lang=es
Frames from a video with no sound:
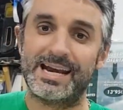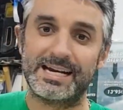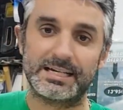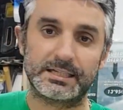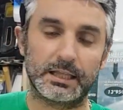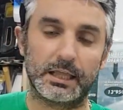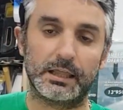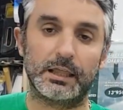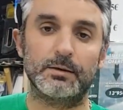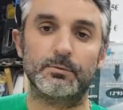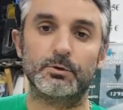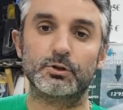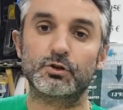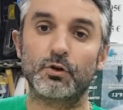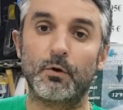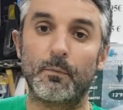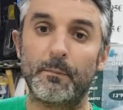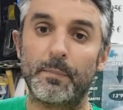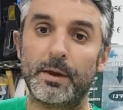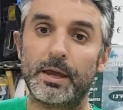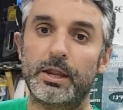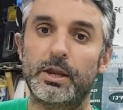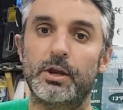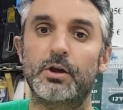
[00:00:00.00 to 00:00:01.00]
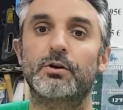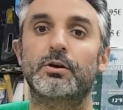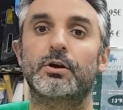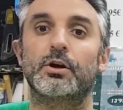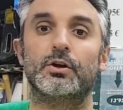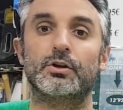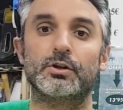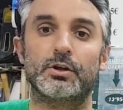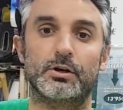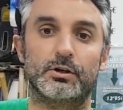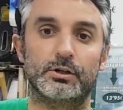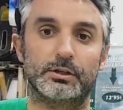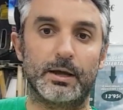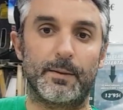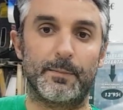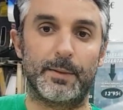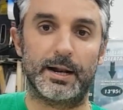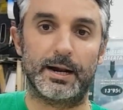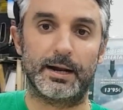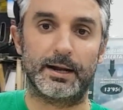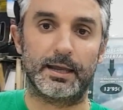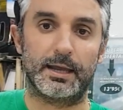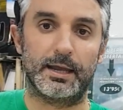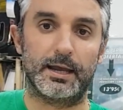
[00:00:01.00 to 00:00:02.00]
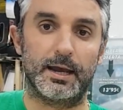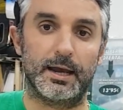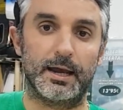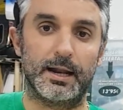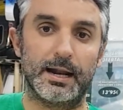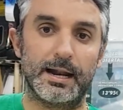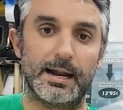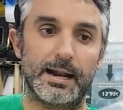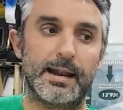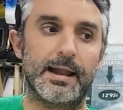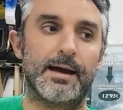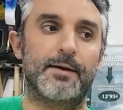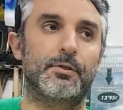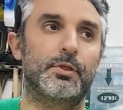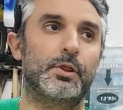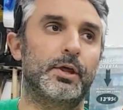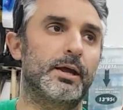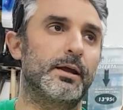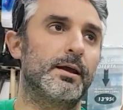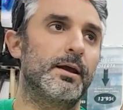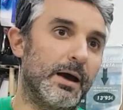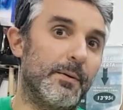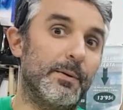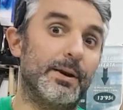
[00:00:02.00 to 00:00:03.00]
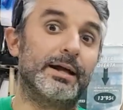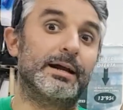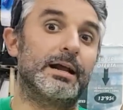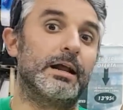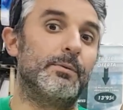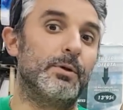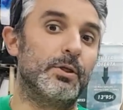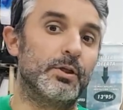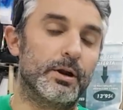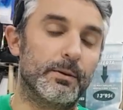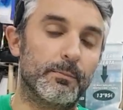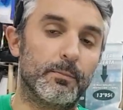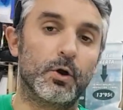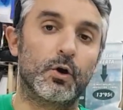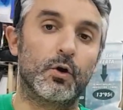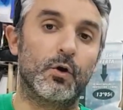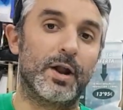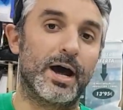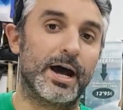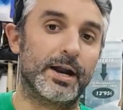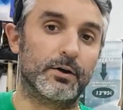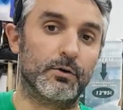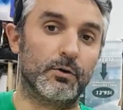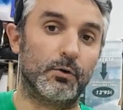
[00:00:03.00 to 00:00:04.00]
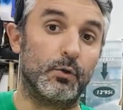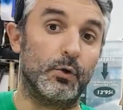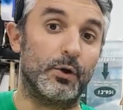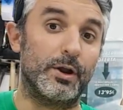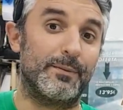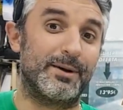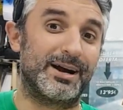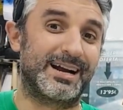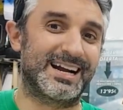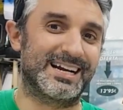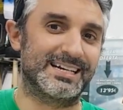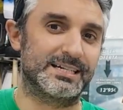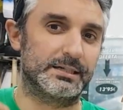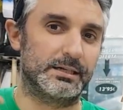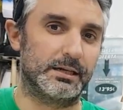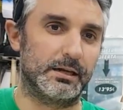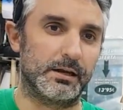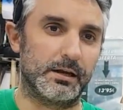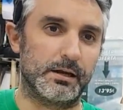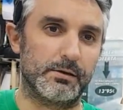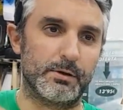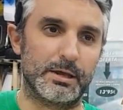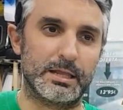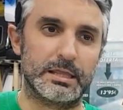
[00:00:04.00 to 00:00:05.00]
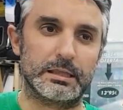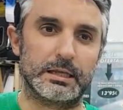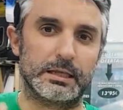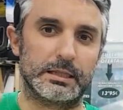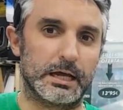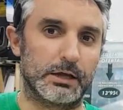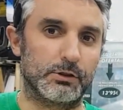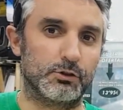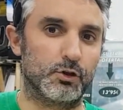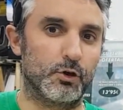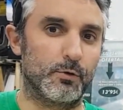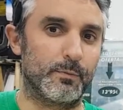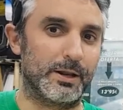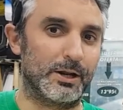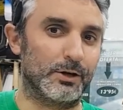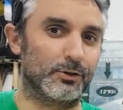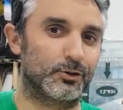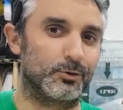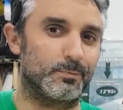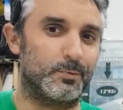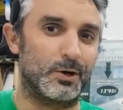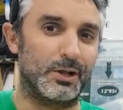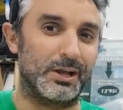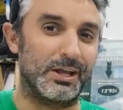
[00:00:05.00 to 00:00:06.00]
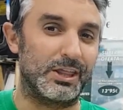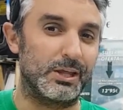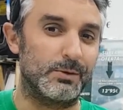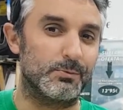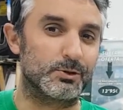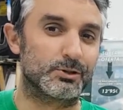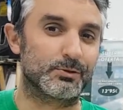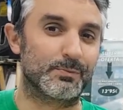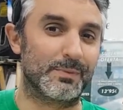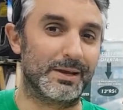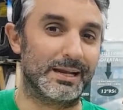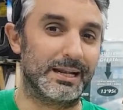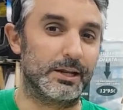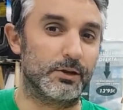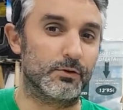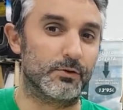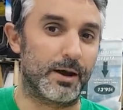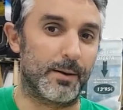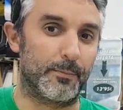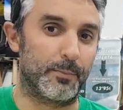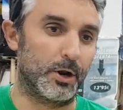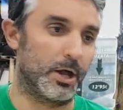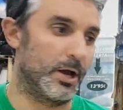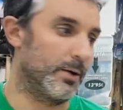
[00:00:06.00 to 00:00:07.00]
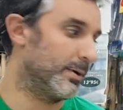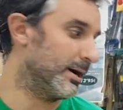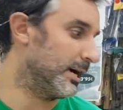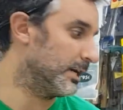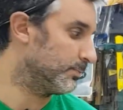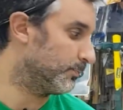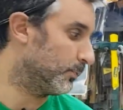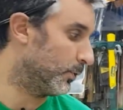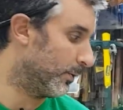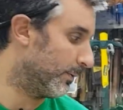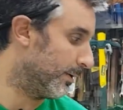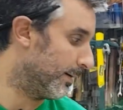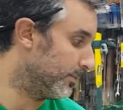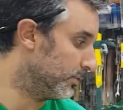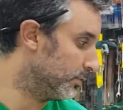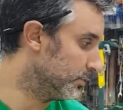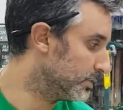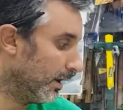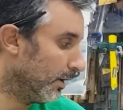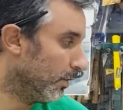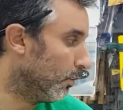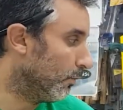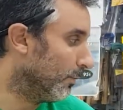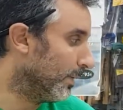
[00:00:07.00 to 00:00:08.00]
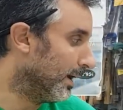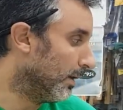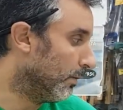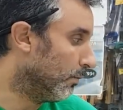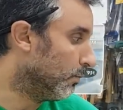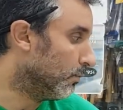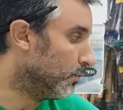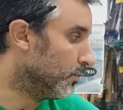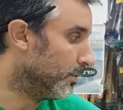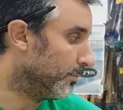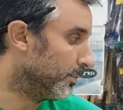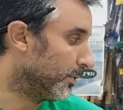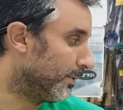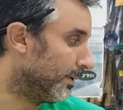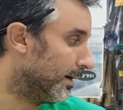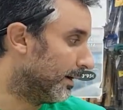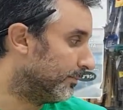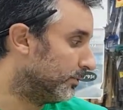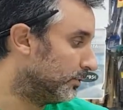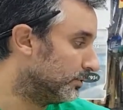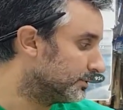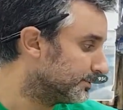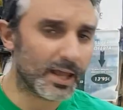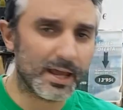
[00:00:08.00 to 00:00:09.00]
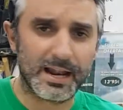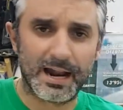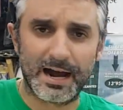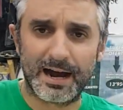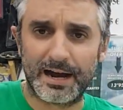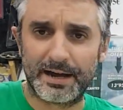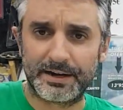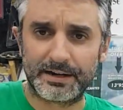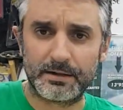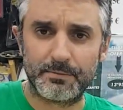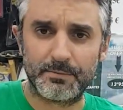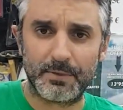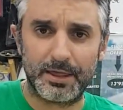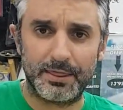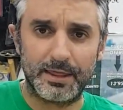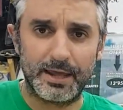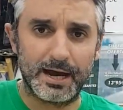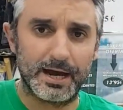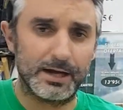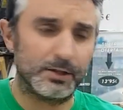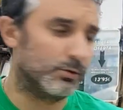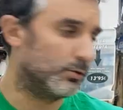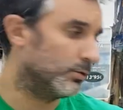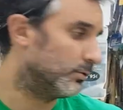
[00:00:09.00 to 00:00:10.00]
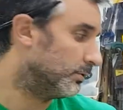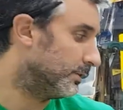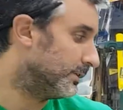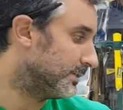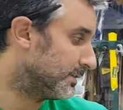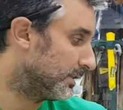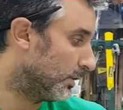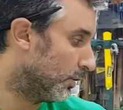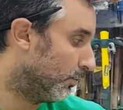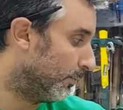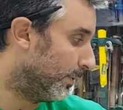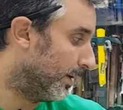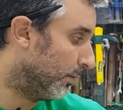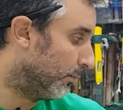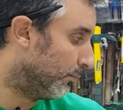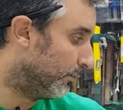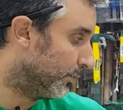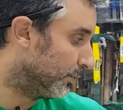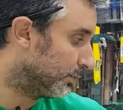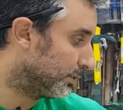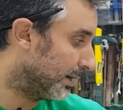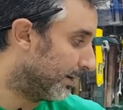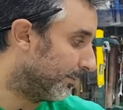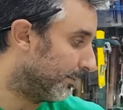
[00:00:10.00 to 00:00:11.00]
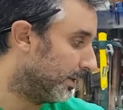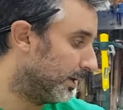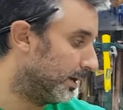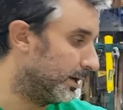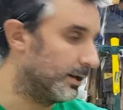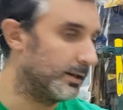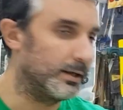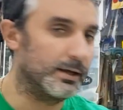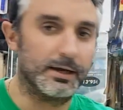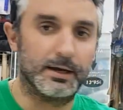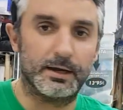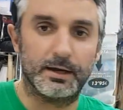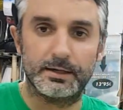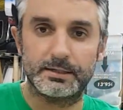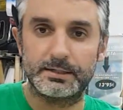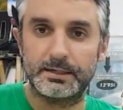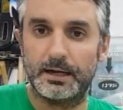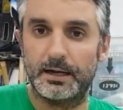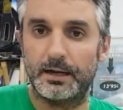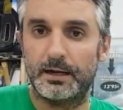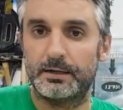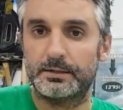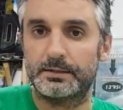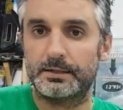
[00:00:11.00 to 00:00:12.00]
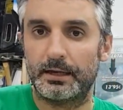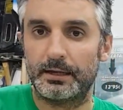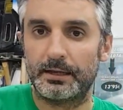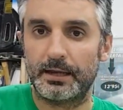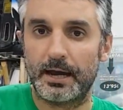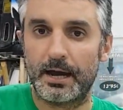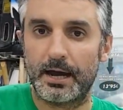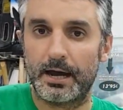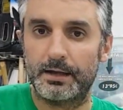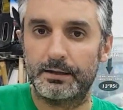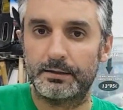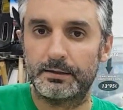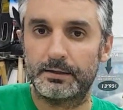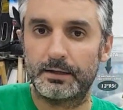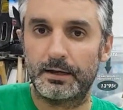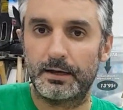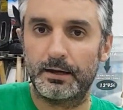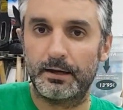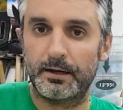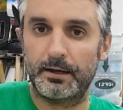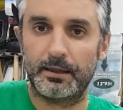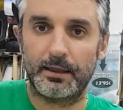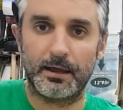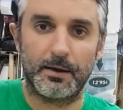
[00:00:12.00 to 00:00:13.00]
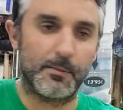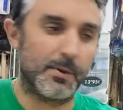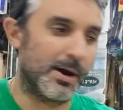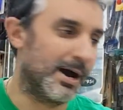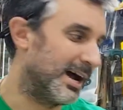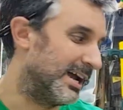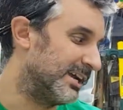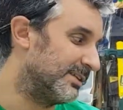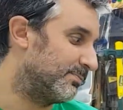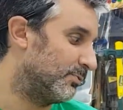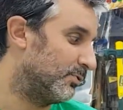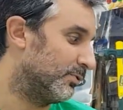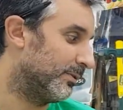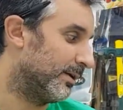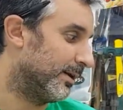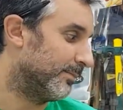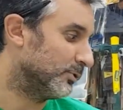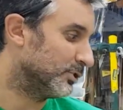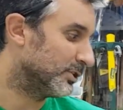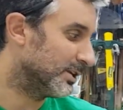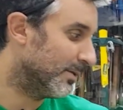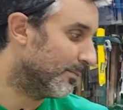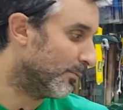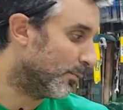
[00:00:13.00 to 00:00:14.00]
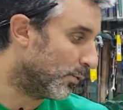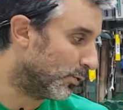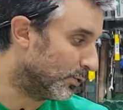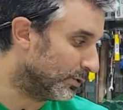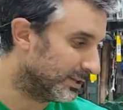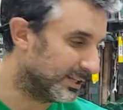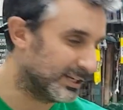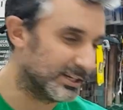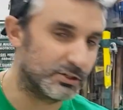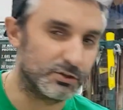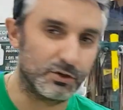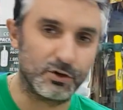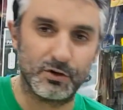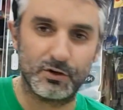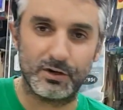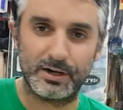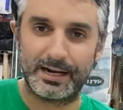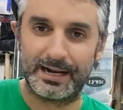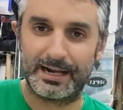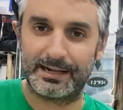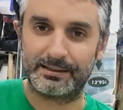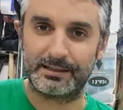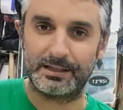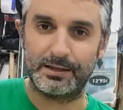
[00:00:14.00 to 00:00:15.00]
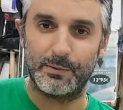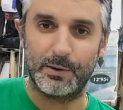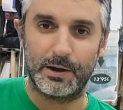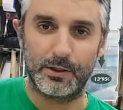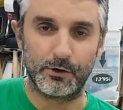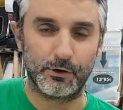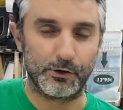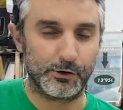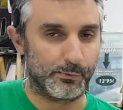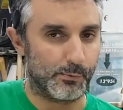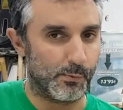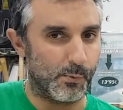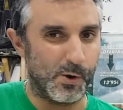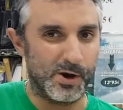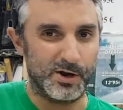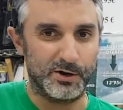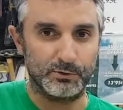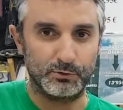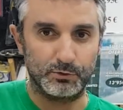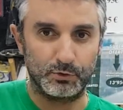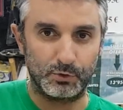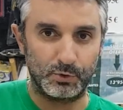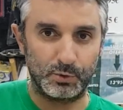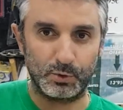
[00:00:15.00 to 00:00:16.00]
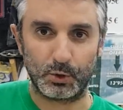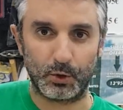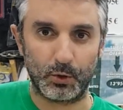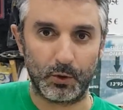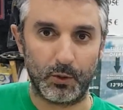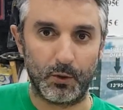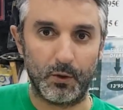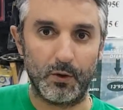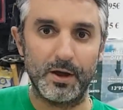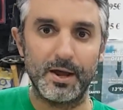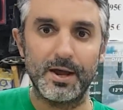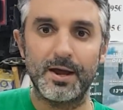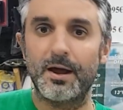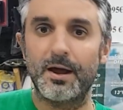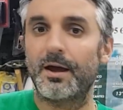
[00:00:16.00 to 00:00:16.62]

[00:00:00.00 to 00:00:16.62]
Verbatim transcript: Este hicimos un vídeo, que os dejo también aquí el enlace. La verdad que el vídeo era un poco largo, duraba casi veintitantos minutos porque hicimos mil y una pruebas, probamos el OB1, probamos el agarre inmediato, este OB1 también, que es el sellante y demás, probamos el multisol, el activador, bueno, todo.